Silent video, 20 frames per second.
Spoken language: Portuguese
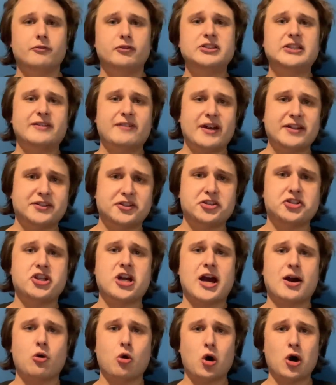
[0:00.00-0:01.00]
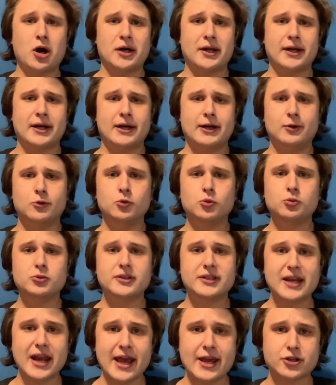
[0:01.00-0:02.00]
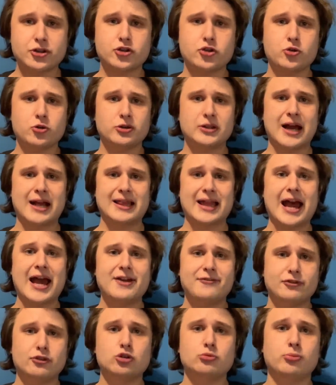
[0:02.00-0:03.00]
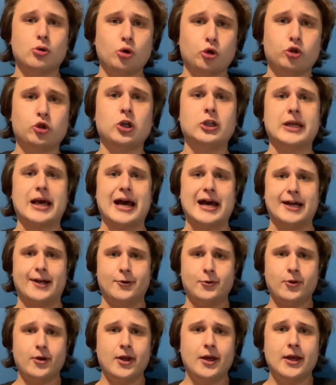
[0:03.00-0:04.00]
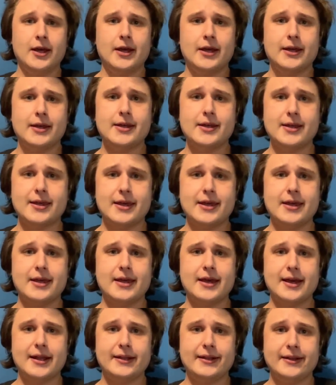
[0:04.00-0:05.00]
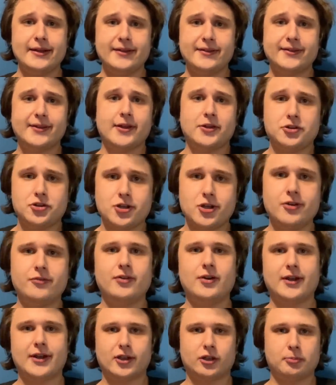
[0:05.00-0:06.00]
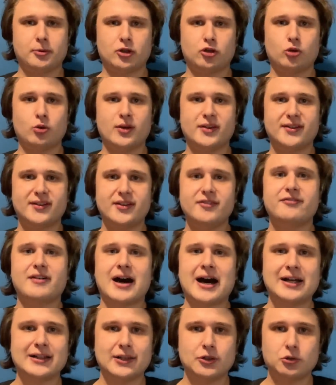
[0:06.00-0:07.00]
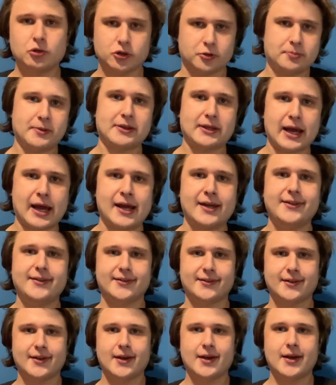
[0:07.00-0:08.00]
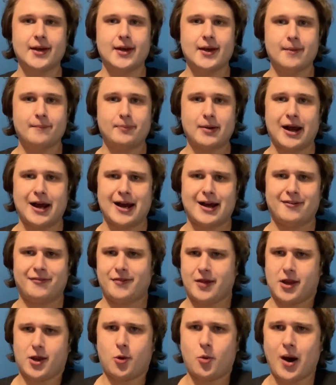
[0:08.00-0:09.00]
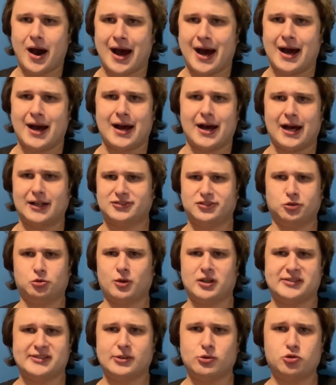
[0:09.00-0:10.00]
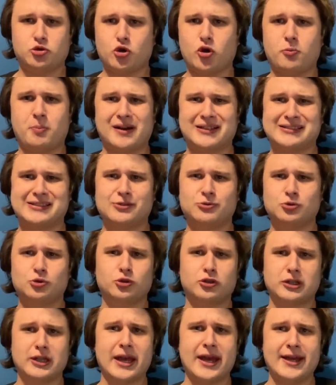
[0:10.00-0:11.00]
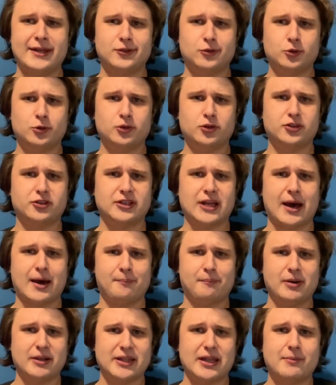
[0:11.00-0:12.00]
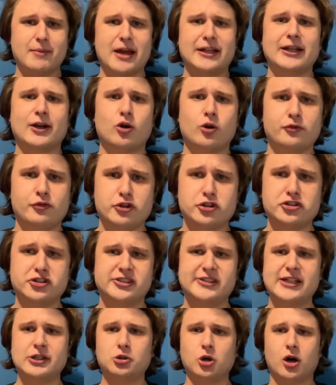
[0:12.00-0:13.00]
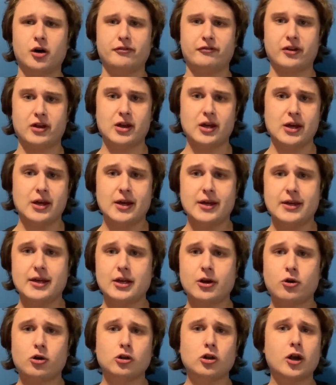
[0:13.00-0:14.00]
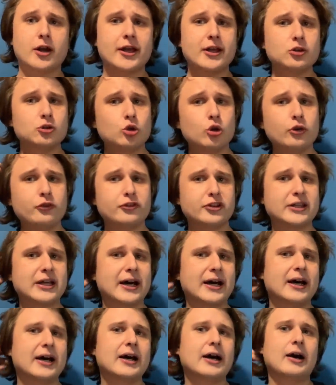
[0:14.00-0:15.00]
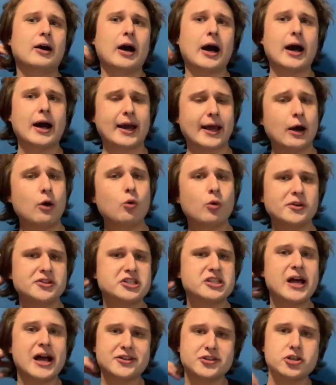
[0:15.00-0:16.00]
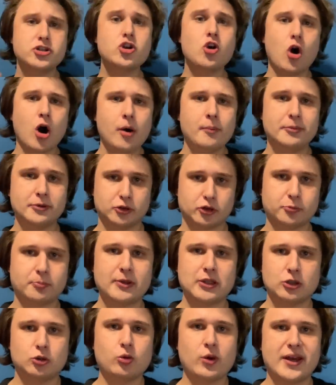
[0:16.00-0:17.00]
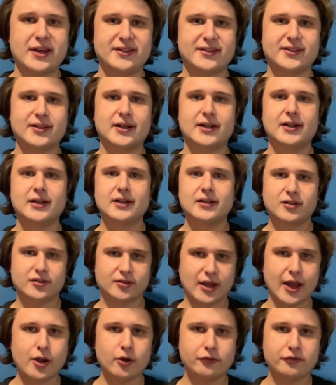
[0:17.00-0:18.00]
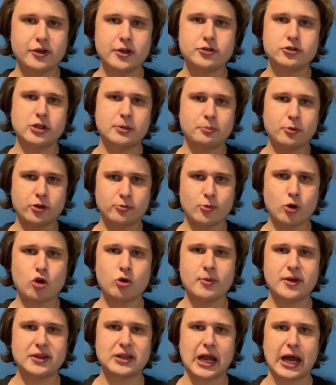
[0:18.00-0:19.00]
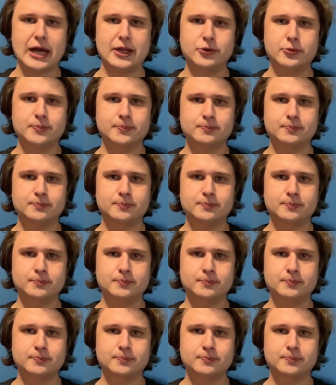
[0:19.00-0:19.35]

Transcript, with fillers: Você vai assistir agora um trecho da live do Bolsonaro em que ele incentiva que as pessoas invadam hospitais para averiguar a situação de ocupação dos leitos na pandemia da Covid-19. E ele coloca em dúvida a real quantidade de óbitos pela doença. Segue o vídeo depois do meu comentário.